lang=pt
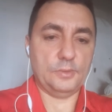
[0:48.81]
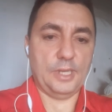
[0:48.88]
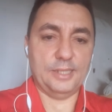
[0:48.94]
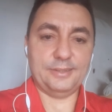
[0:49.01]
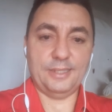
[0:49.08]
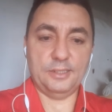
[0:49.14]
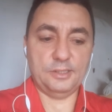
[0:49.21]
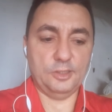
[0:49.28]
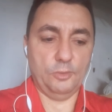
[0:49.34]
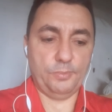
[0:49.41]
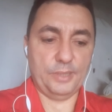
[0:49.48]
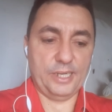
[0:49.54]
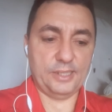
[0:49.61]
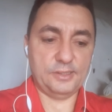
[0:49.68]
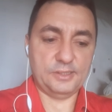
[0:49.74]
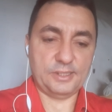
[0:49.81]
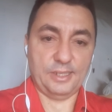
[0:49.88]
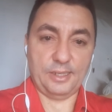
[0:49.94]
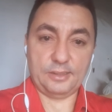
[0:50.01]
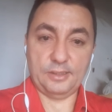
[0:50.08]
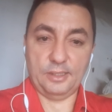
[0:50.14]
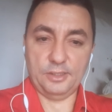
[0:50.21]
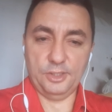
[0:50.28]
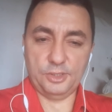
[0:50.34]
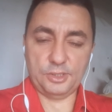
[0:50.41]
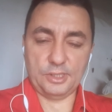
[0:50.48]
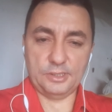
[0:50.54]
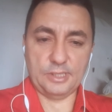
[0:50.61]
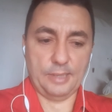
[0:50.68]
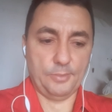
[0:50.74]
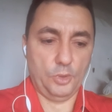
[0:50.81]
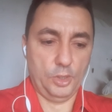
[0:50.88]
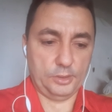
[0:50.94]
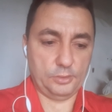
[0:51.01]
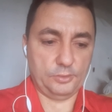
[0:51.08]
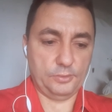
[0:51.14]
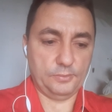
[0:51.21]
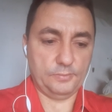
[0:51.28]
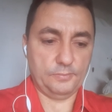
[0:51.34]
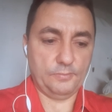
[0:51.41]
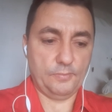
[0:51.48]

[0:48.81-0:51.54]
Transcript: Atenção para as características da moto: